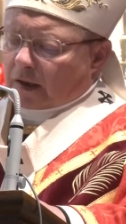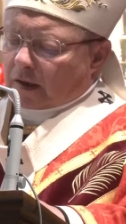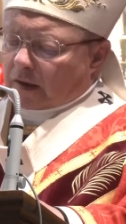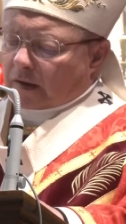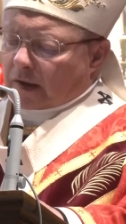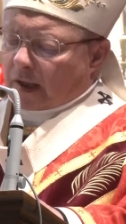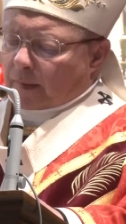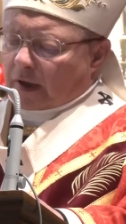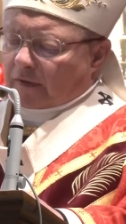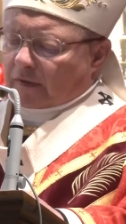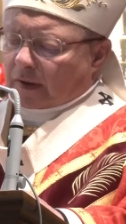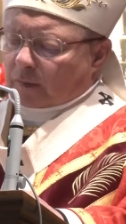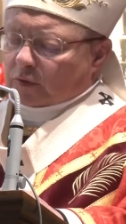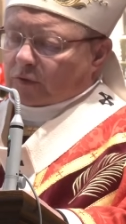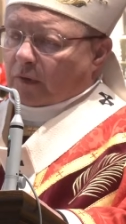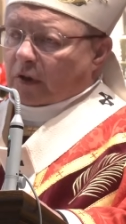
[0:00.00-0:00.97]

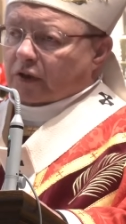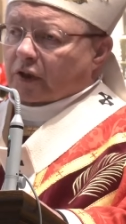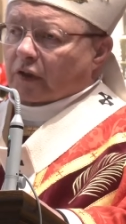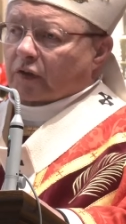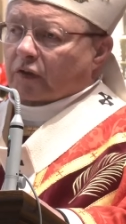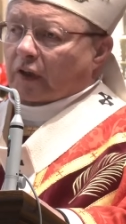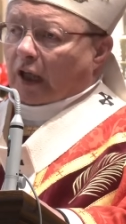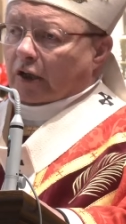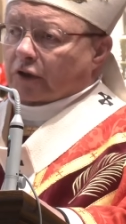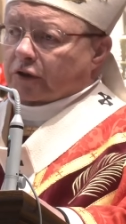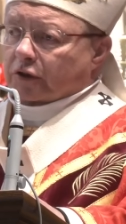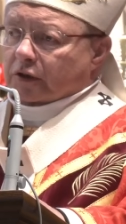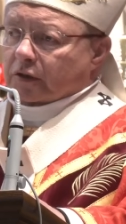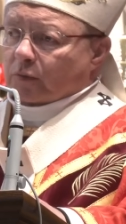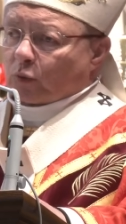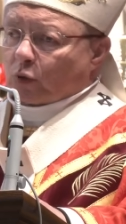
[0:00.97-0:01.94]
namawiam, zwłaszcza
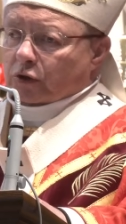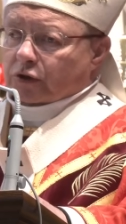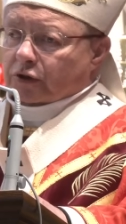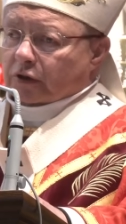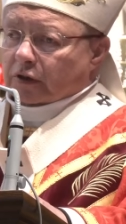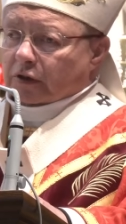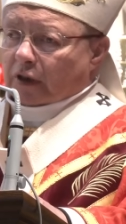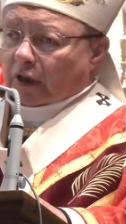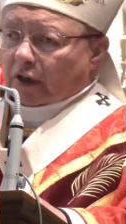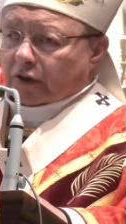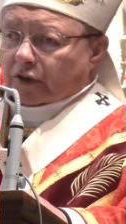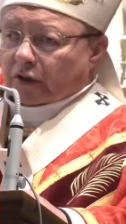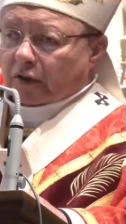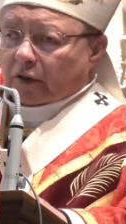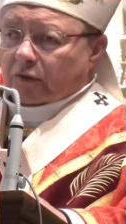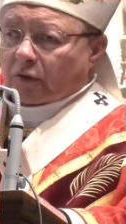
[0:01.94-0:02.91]
starszych, młodszych na
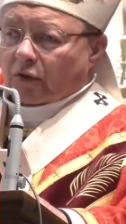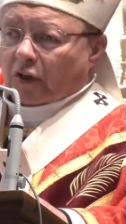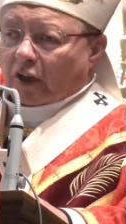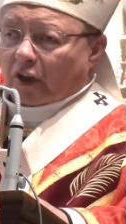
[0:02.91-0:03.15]
razie na to nie